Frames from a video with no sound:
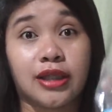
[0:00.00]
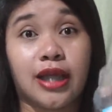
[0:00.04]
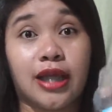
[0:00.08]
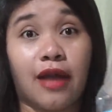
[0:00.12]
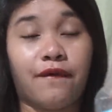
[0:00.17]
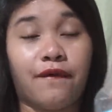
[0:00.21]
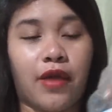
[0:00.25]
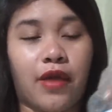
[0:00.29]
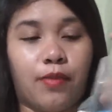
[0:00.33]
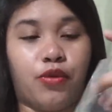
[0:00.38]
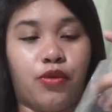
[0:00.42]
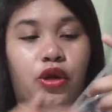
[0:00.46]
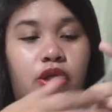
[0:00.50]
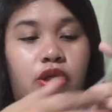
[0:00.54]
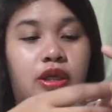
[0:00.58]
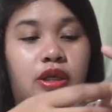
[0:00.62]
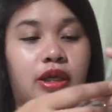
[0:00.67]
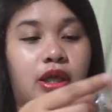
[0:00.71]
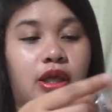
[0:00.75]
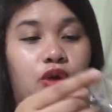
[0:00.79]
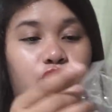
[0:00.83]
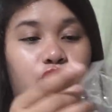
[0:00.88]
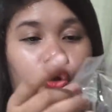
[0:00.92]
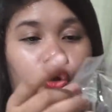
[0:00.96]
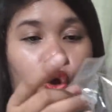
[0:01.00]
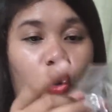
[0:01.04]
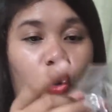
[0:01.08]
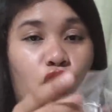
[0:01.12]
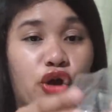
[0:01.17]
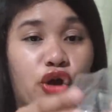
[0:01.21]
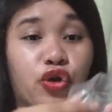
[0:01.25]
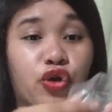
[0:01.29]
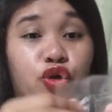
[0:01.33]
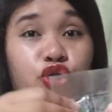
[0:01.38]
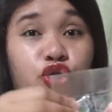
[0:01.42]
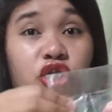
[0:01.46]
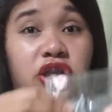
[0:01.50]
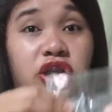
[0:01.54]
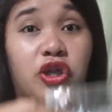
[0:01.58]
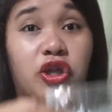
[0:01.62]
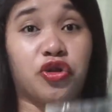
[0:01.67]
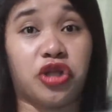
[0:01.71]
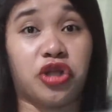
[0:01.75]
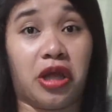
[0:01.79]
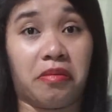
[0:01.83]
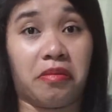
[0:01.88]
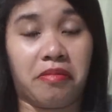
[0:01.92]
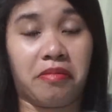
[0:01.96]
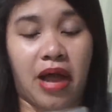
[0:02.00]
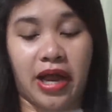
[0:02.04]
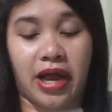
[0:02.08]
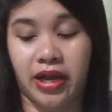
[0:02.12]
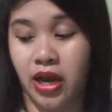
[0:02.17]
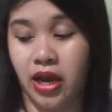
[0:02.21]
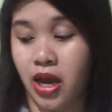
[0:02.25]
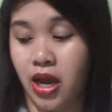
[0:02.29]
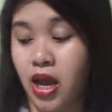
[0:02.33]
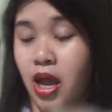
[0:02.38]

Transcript: dahil favorite niya daw to or gusto niya daw tikman.